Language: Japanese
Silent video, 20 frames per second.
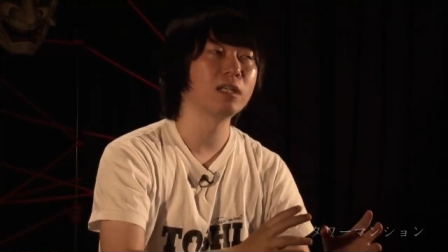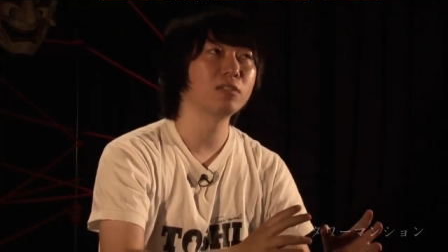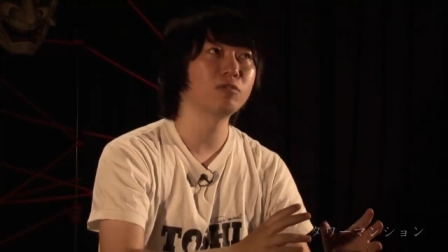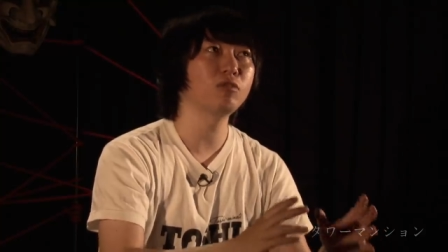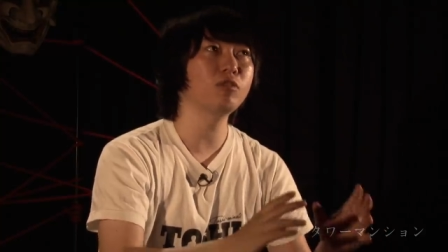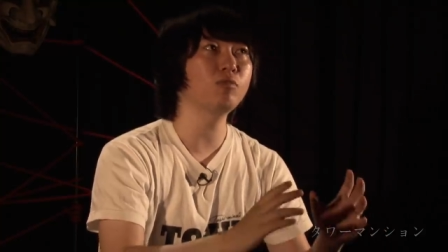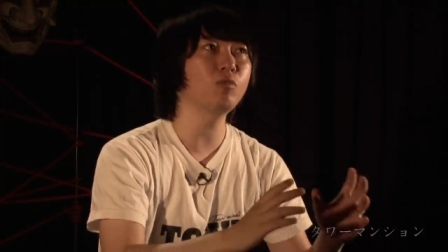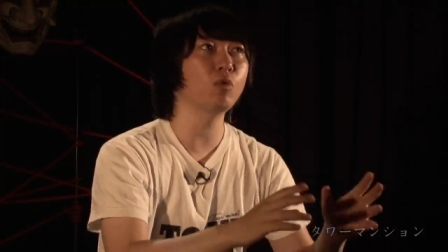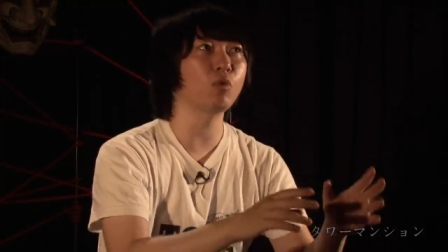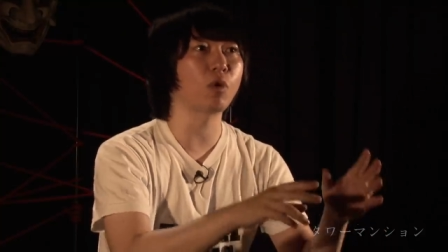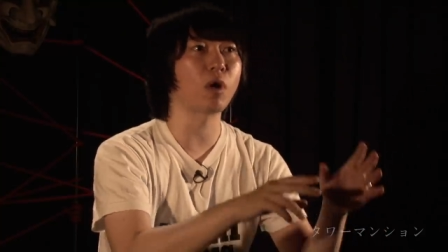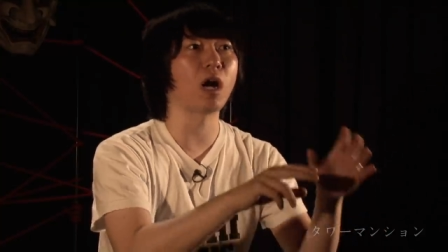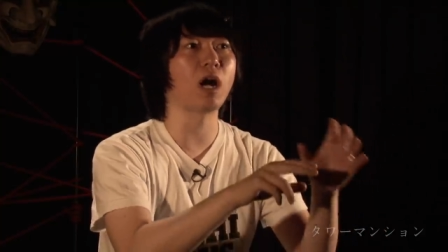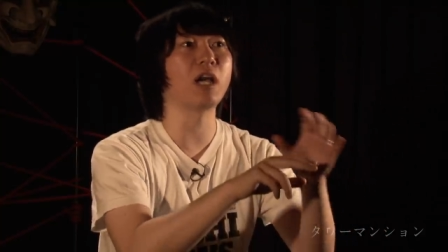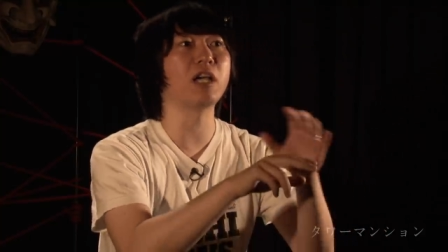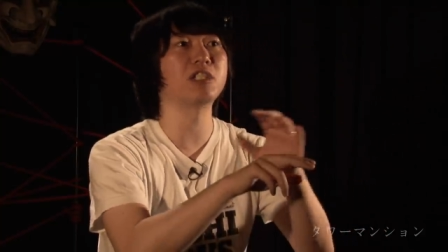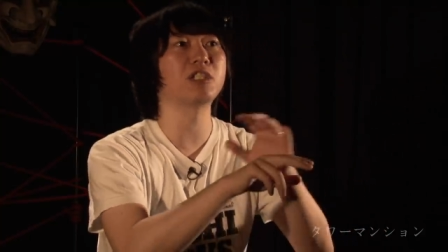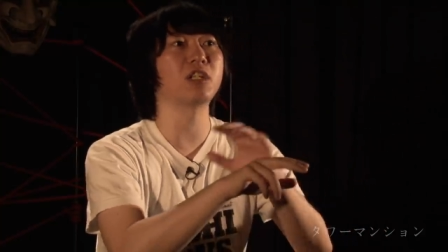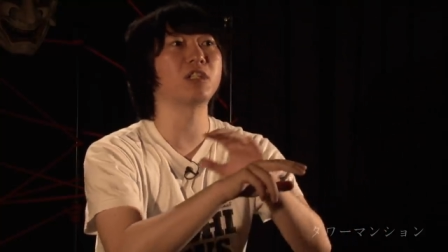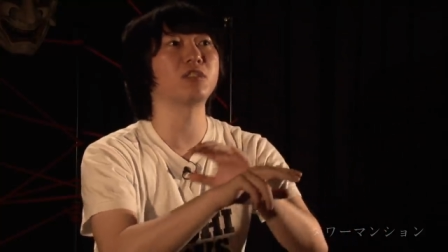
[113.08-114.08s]
そういうものを
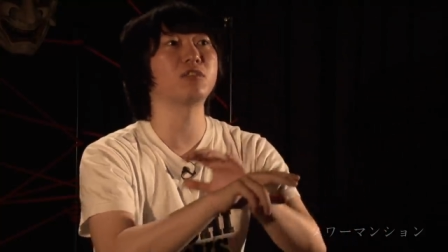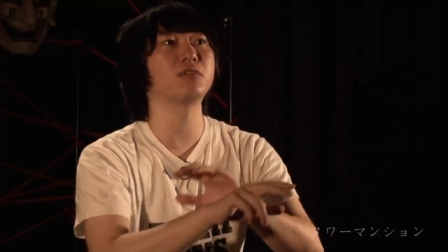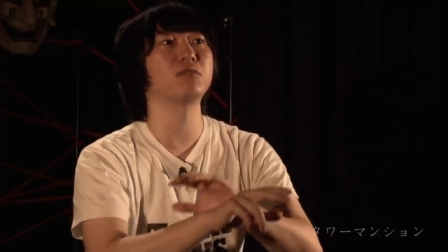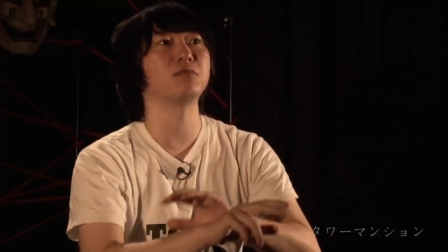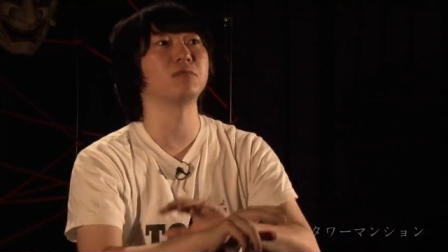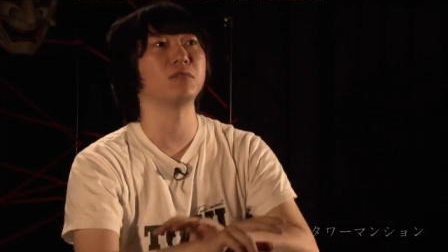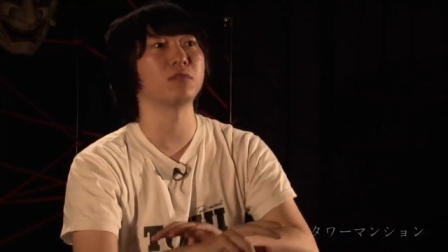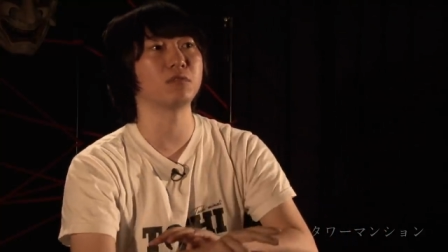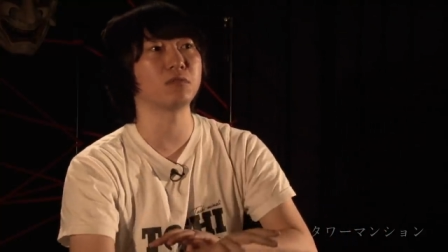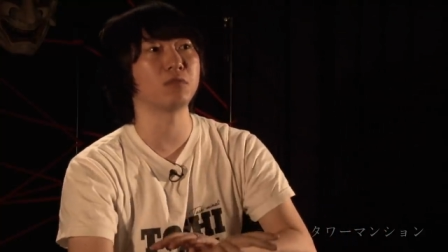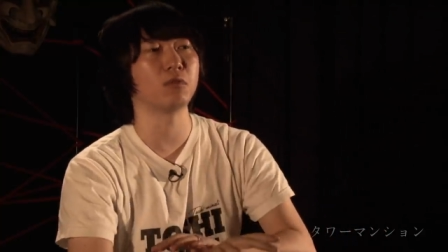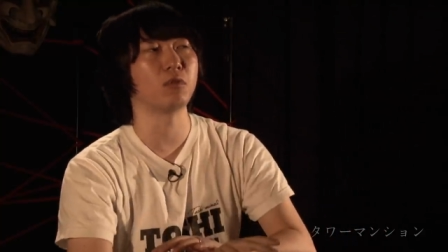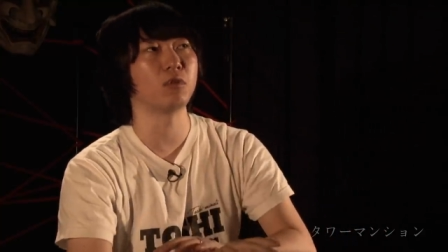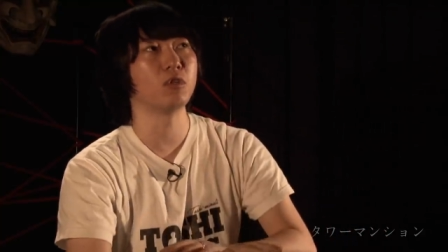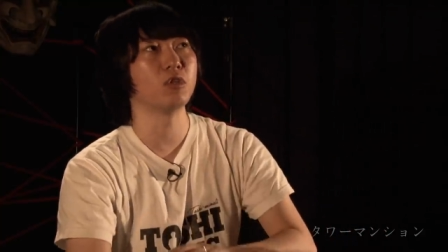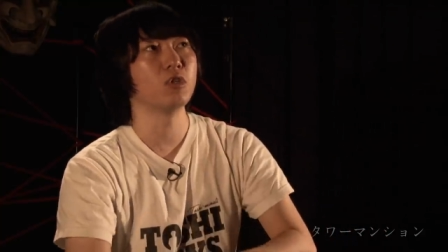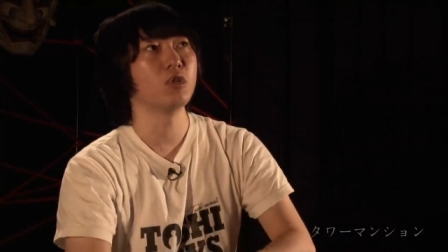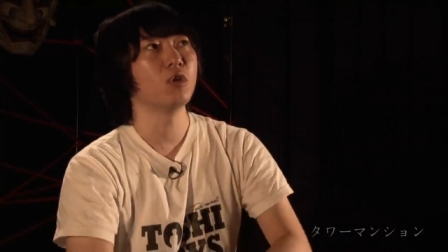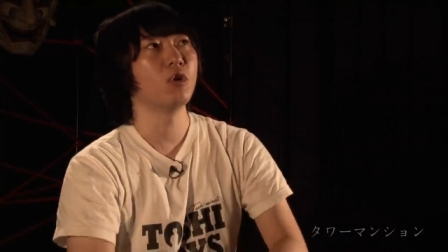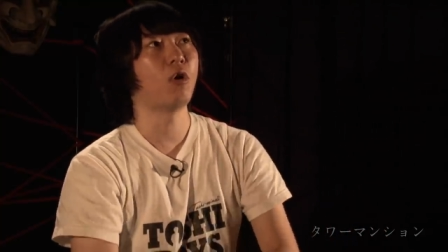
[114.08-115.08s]
返したりするんですよ。
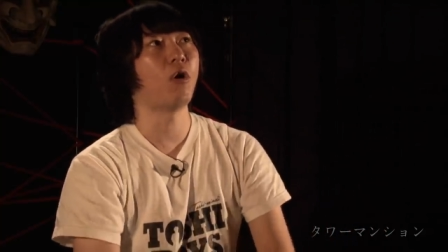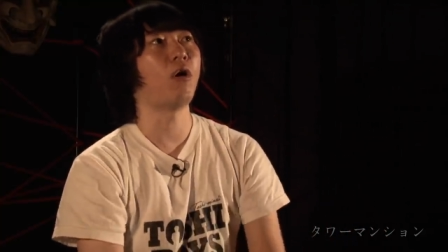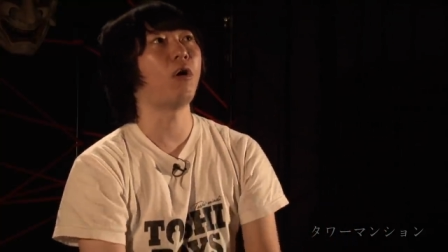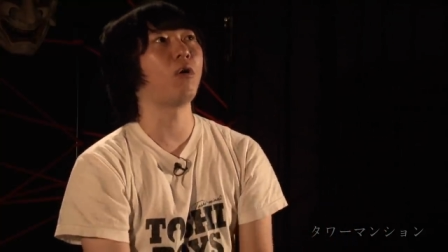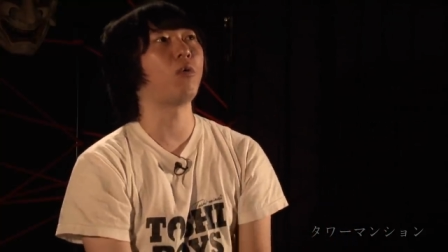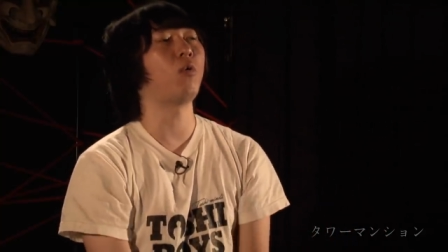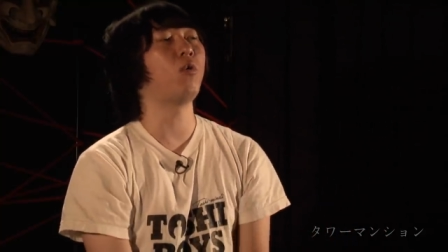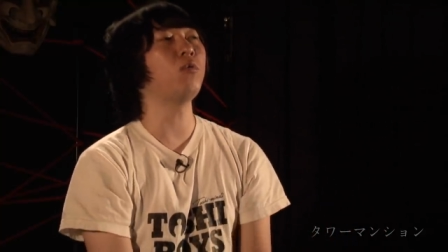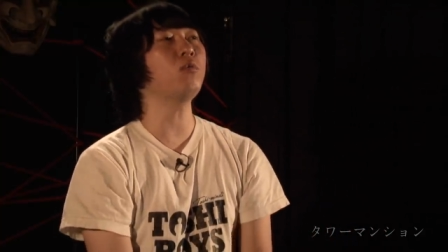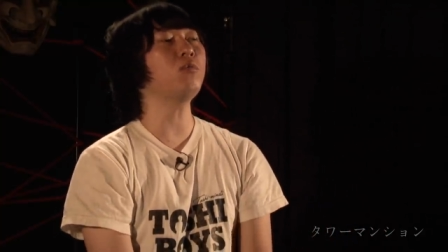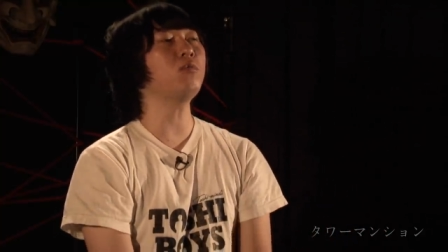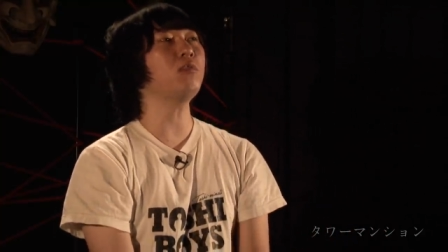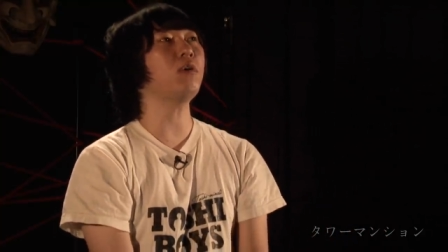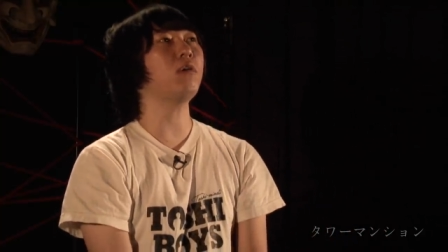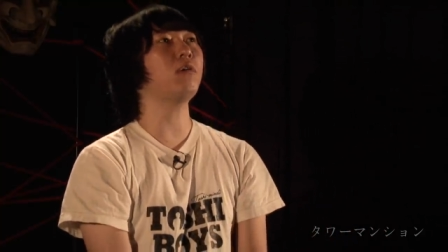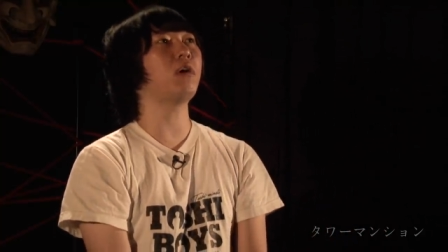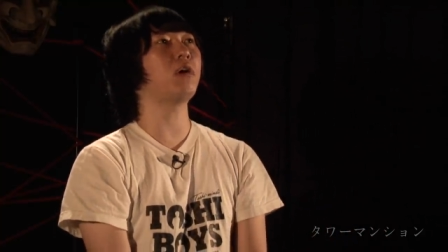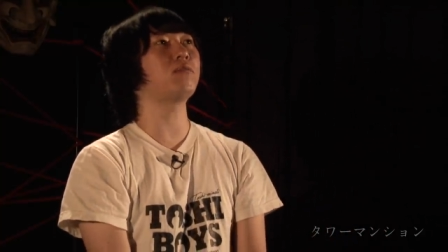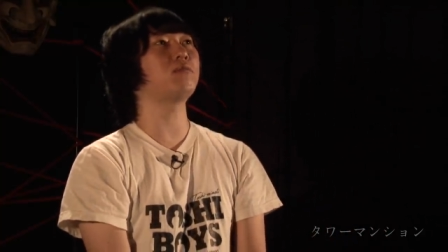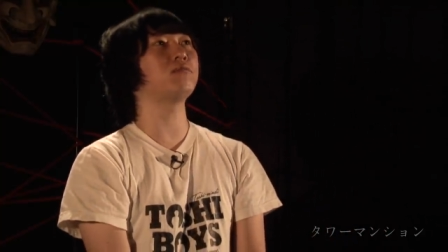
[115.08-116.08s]
あ、こん
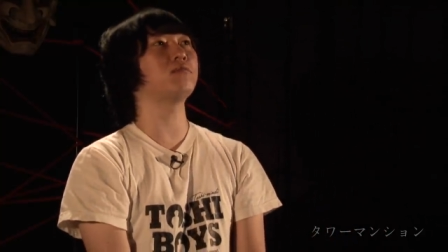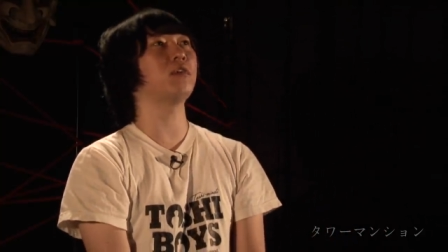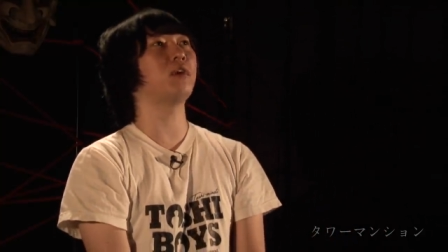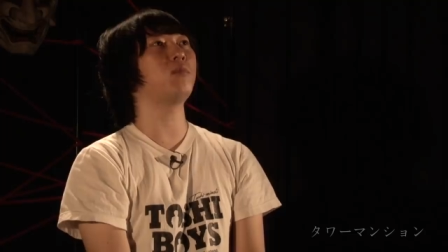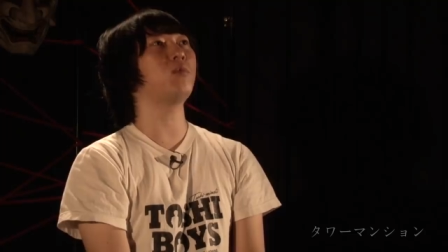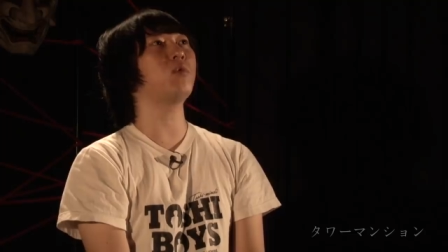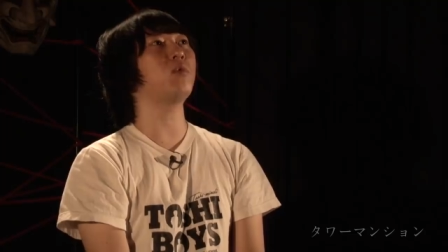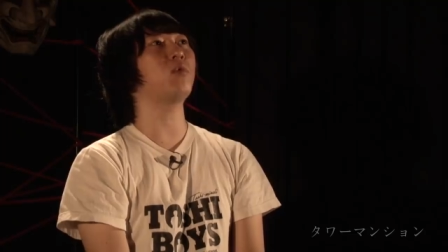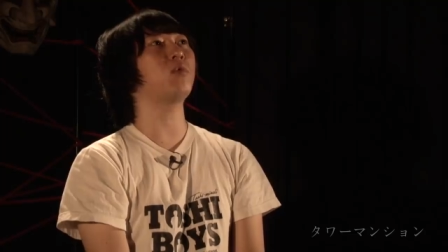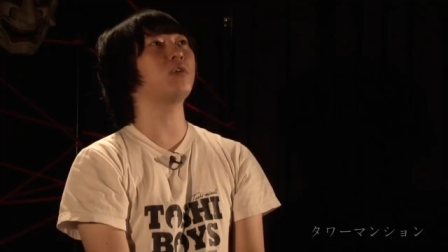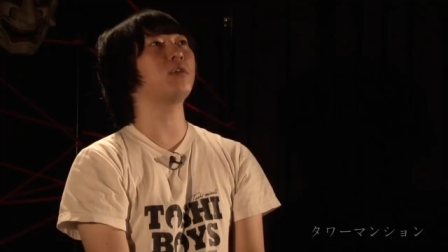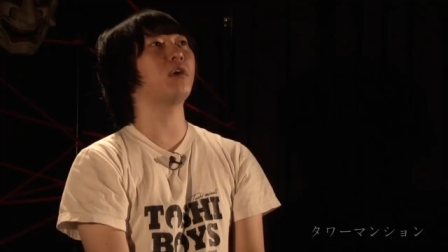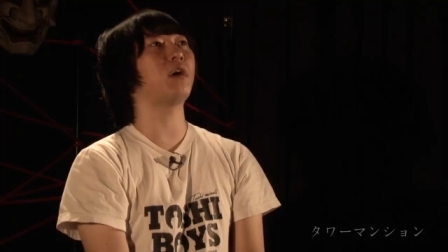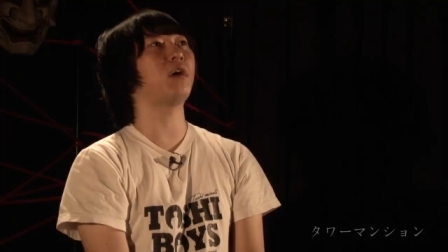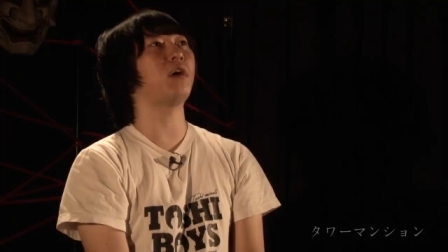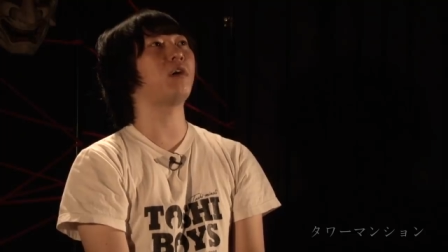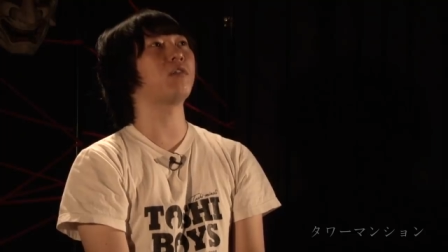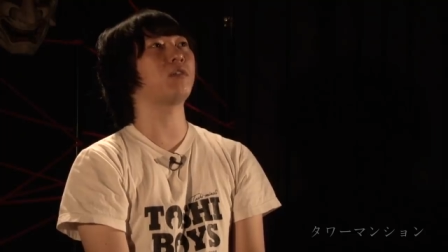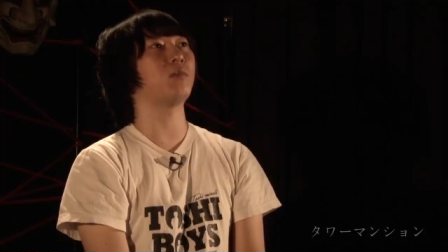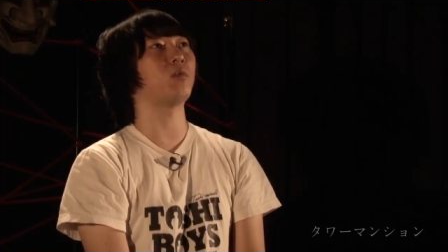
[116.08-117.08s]
なんあるんや、おもろい
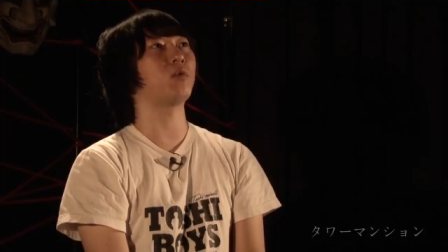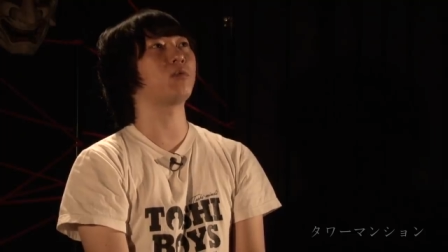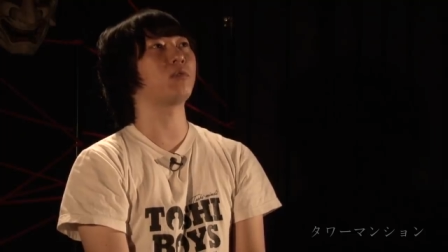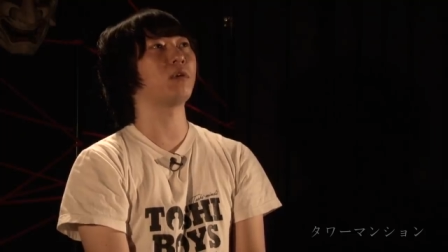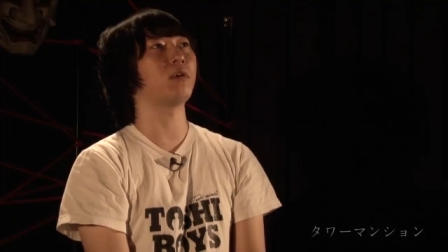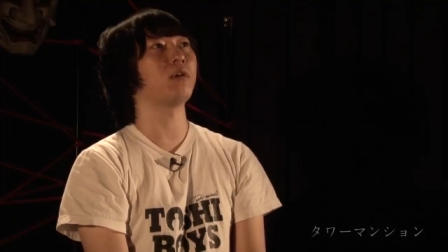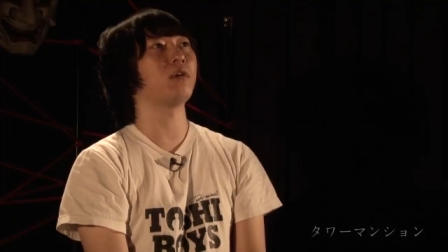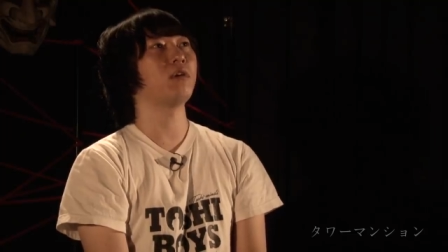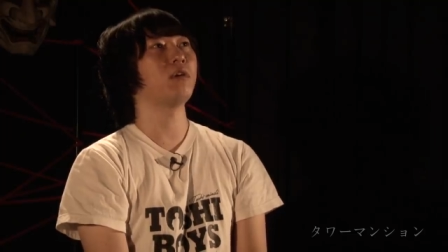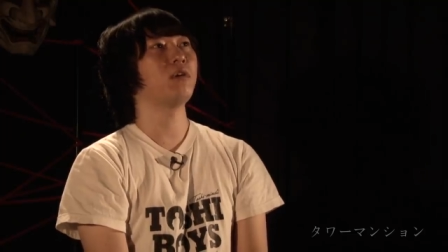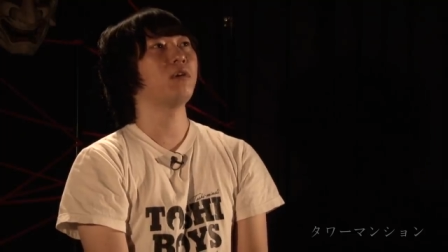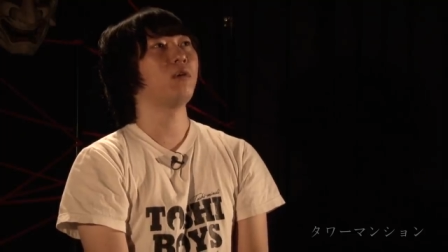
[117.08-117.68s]
なと思って、